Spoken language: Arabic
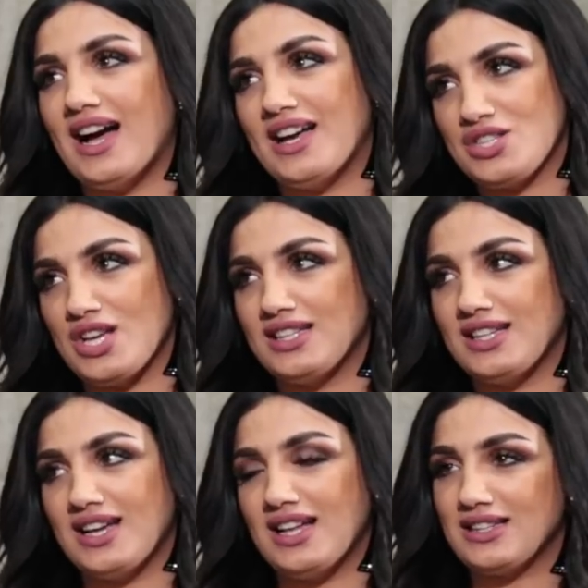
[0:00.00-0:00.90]
عن جد
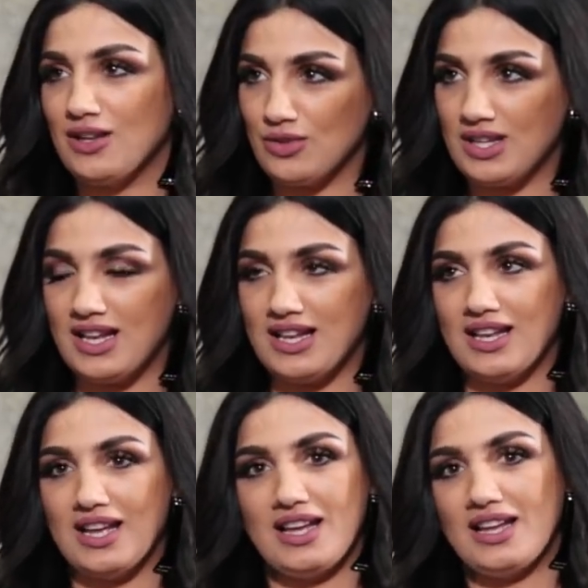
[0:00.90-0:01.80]
انا قلت لهم
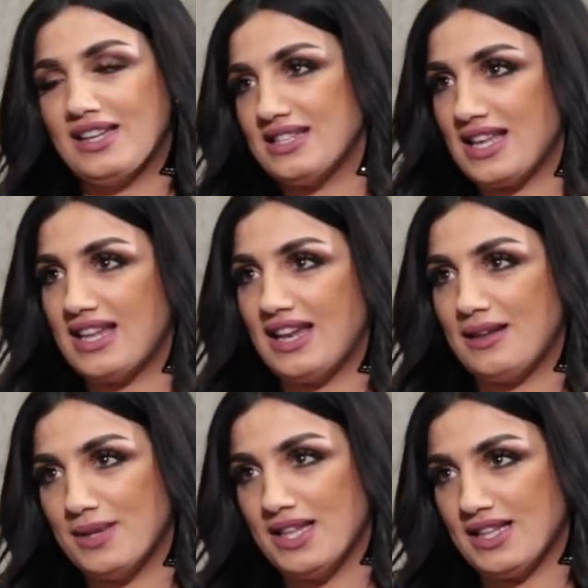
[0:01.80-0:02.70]
للناس كلها
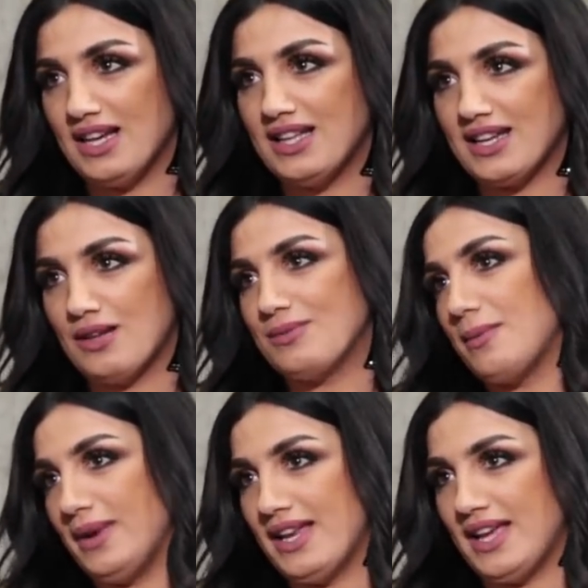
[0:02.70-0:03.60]
اللي بدها تحضرني
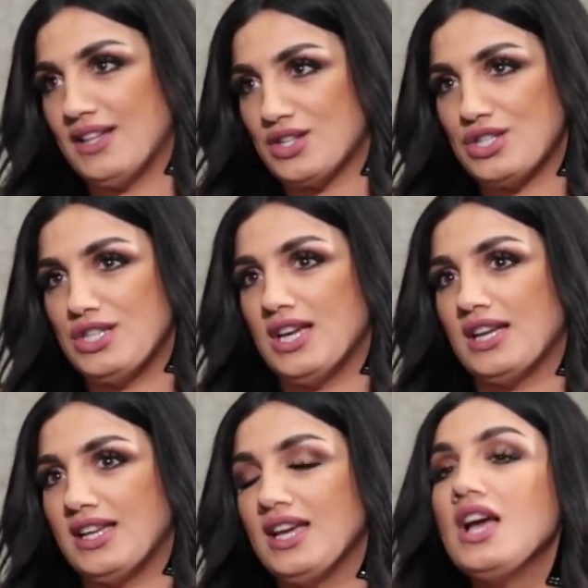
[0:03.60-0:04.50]
متابعين هيدا الشيء
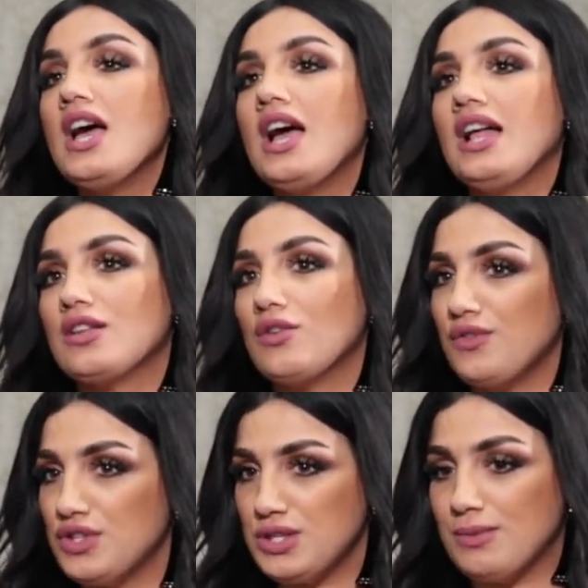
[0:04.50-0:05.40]
يعني قلت لهم
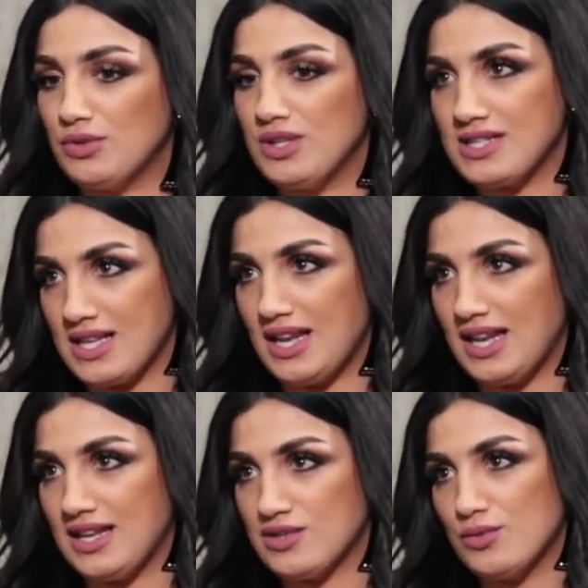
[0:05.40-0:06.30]
في شيء بده ينزل
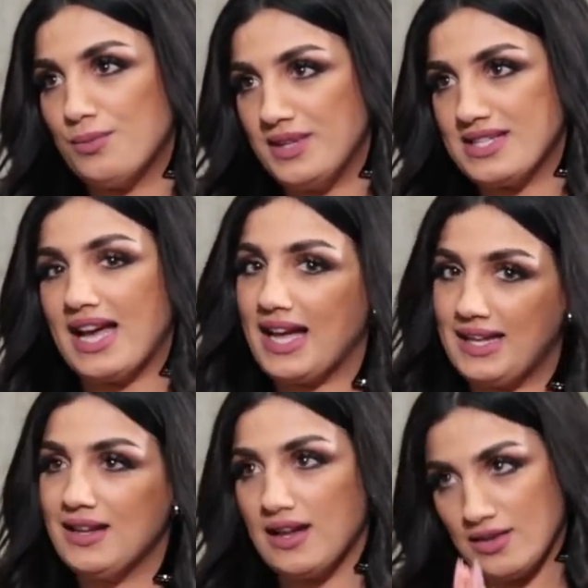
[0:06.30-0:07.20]
هلا سربريز
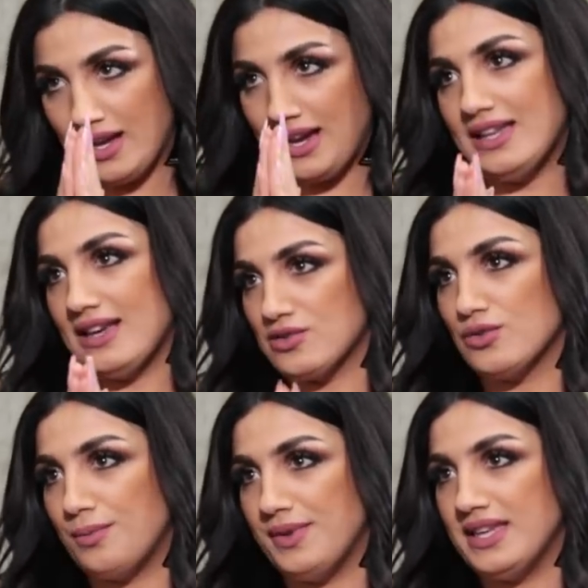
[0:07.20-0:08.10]
خلينا خليها
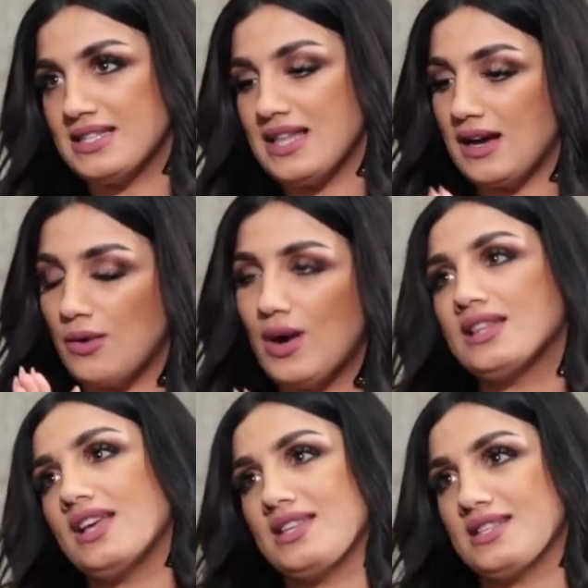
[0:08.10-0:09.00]
سربريز
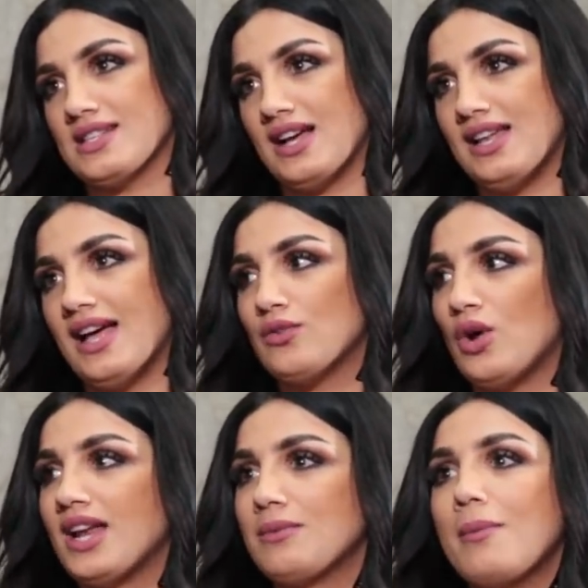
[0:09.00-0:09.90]
لوقتها ينزل
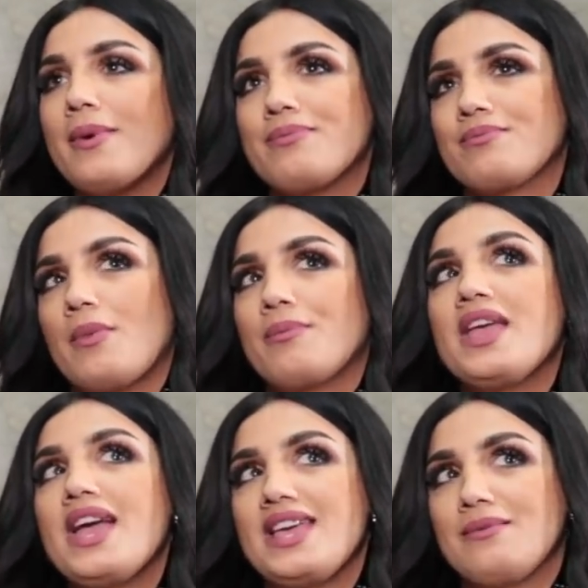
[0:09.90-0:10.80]
لانه انا ما ب... ما,
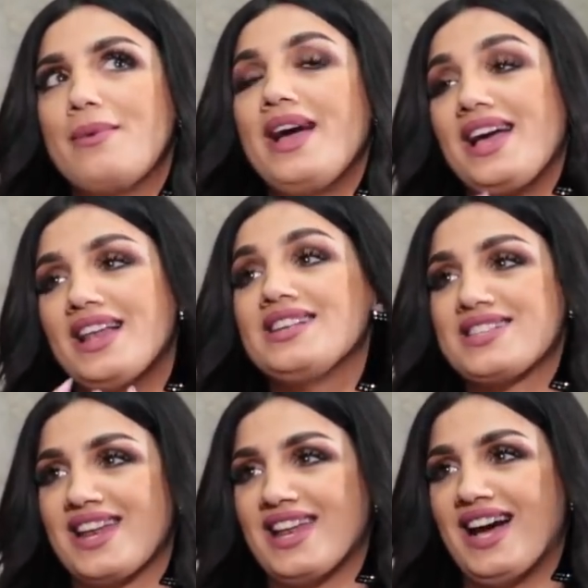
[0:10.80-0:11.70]
يعني بحق لي
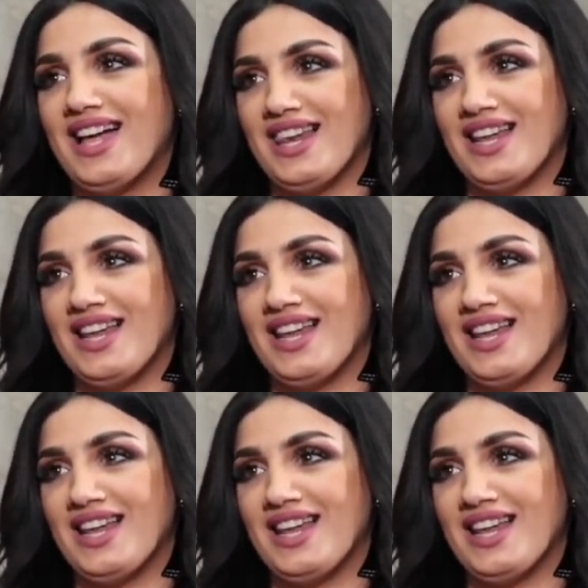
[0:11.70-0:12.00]
طب مازال